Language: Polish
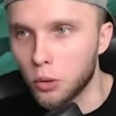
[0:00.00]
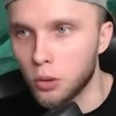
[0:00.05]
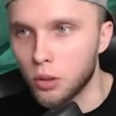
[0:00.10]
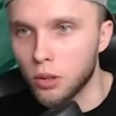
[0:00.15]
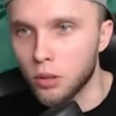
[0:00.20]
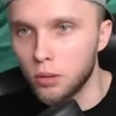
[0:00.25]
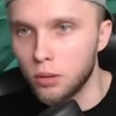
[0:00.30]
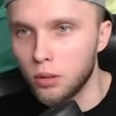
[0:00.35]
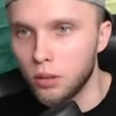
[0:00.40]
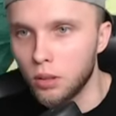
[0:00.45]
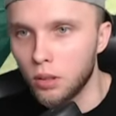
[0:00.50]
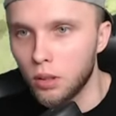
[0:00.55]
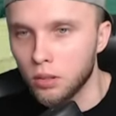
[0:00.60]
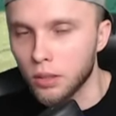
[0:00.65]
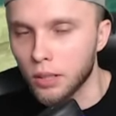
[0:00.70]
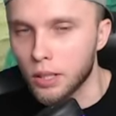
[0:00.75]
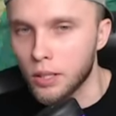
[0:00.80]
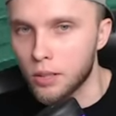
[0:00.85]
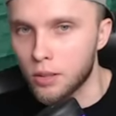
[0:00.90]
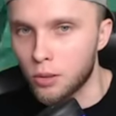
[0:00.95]
drugą.
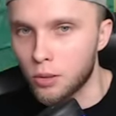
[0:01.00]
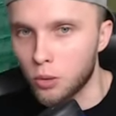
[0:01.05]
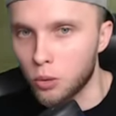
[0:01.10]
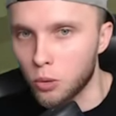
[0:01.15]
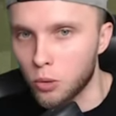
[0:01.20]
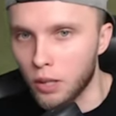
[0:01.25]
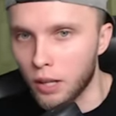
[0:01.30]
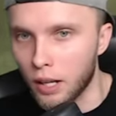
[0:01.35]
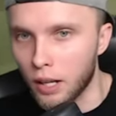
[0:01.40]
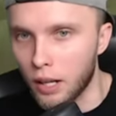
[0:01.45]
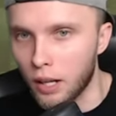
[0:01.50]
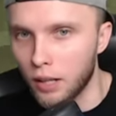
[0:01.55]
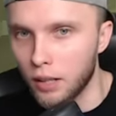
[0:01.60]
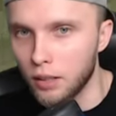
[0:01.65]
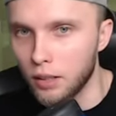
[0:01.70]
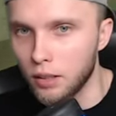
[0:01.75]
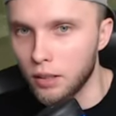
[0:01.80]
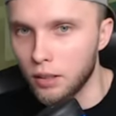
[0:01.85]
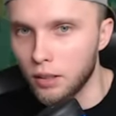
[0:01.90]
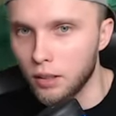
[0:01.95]
Jest druga.
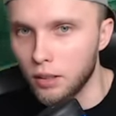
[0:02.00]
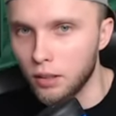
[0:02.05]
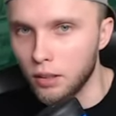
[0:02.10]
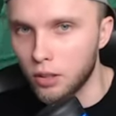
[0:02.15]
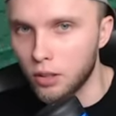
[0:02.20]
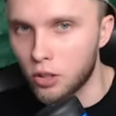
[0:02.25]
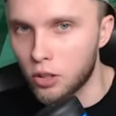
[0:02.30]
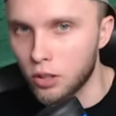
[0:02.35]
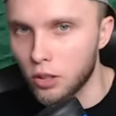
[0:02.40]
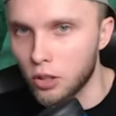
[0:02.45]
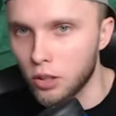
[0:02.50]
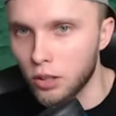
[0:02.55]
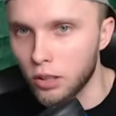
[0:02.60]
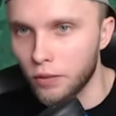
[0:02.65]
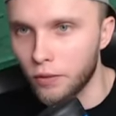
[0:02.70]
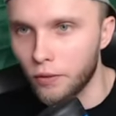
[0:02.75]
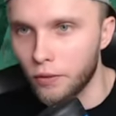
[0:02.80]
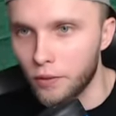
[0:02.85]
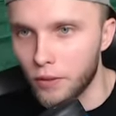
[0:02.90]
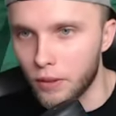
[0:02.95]
I czy
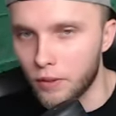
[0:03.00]
jeżeli